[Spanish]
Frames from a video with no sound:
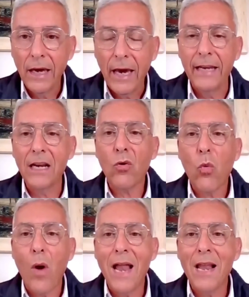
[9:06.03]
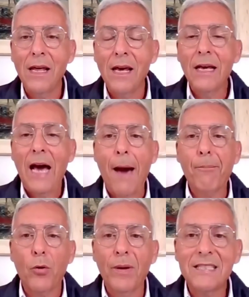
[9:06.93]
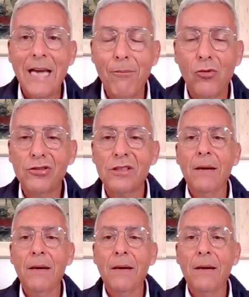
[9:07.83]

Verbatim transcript: en el cual aprovechamos